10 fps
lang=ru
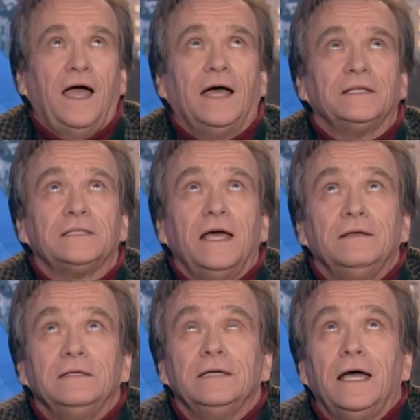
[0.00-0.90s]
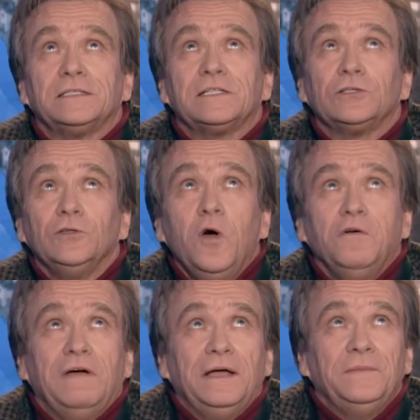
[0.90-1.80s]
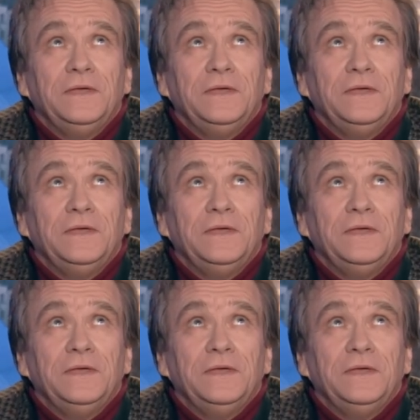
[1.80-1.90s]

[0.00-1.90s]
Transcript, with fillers: от, э, от слова,